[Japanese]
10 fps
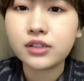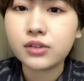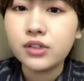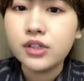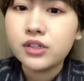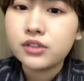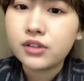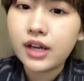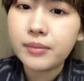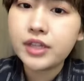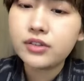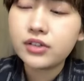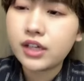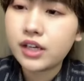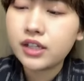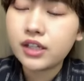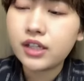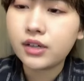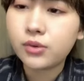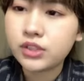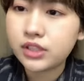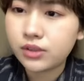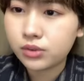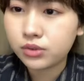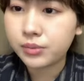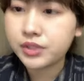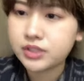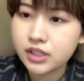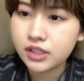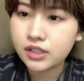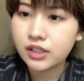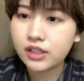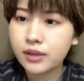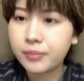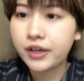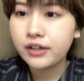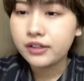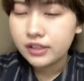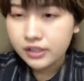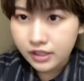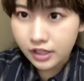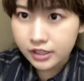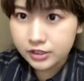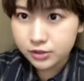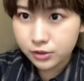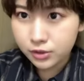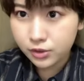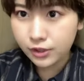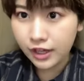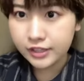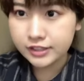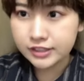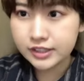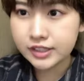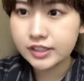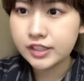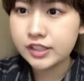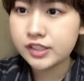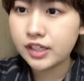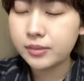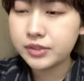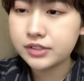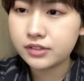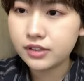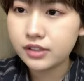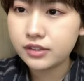ど、画面の中で起きてることを見るしかできないから、やっぱ会場と配信って全然違いますよね。